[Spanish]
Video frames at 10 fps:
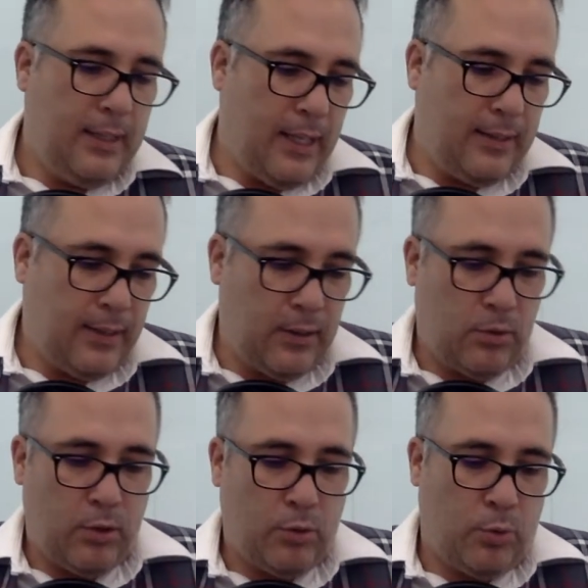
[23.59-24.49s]
del
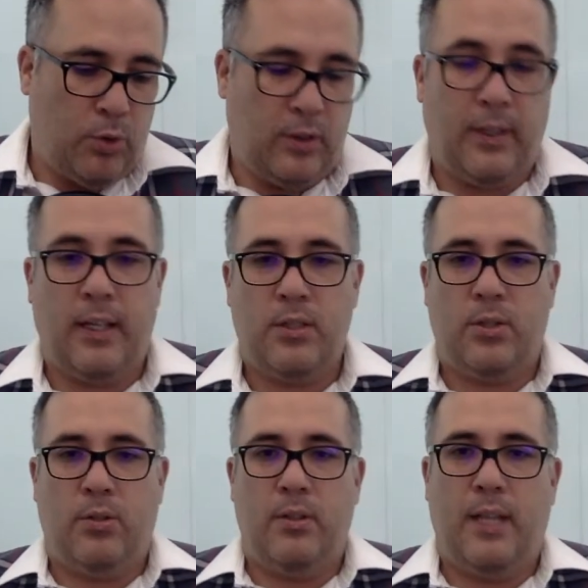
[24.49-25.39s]
Centro de Estudios de
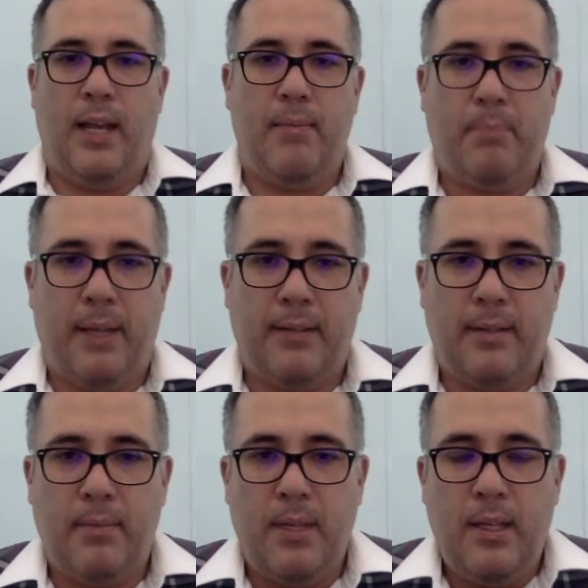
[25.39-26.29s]
Derecho de la Empresa.